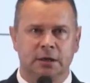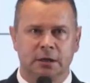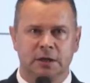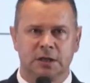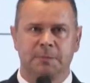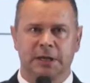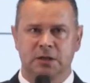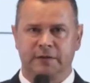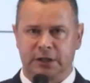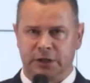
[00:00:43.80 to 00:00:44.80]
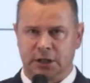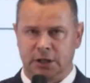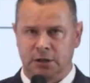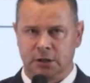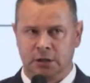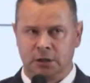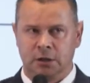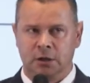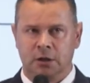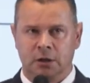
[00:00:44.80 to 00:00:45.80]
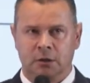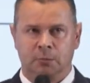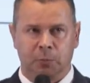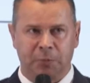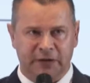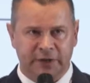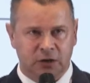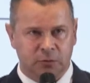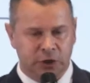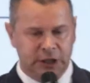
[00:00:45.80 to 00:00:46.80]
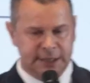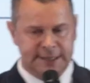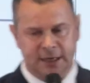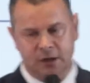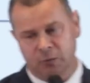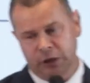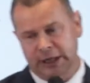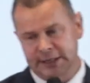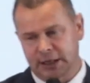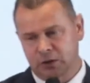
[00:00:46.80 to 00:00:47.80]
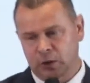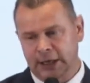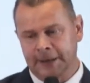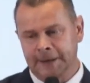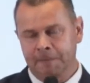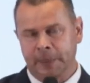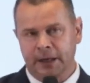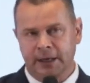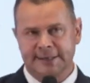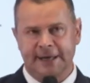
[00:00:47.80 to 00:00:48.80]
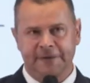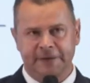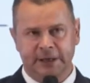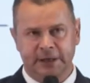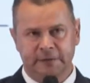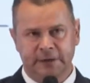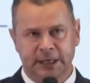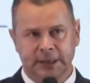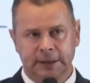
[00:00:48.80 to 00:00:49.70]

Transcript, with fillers: jest bardzo ważna. Poprawna komunikacja, komunikacja, która jest efektywna,